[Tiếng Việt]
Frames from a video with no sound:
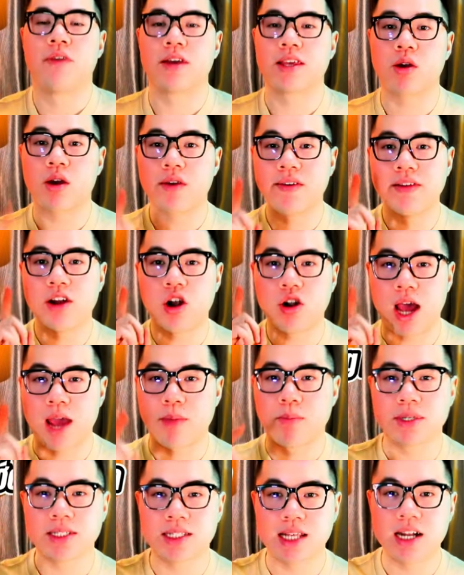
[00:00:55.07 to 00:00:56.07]
và trong cái video này
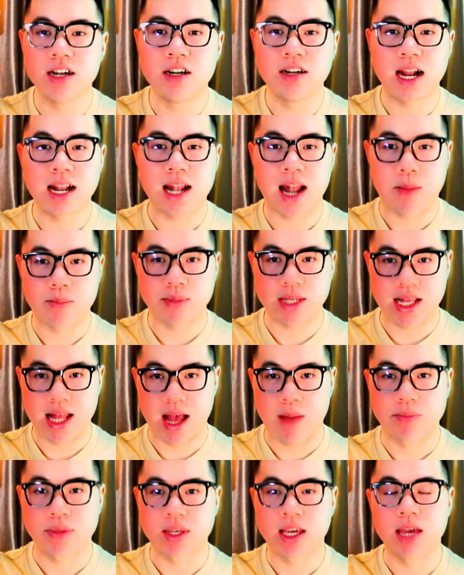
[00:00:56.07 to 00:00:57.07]
mình sẽ đưa ra năm sai lầm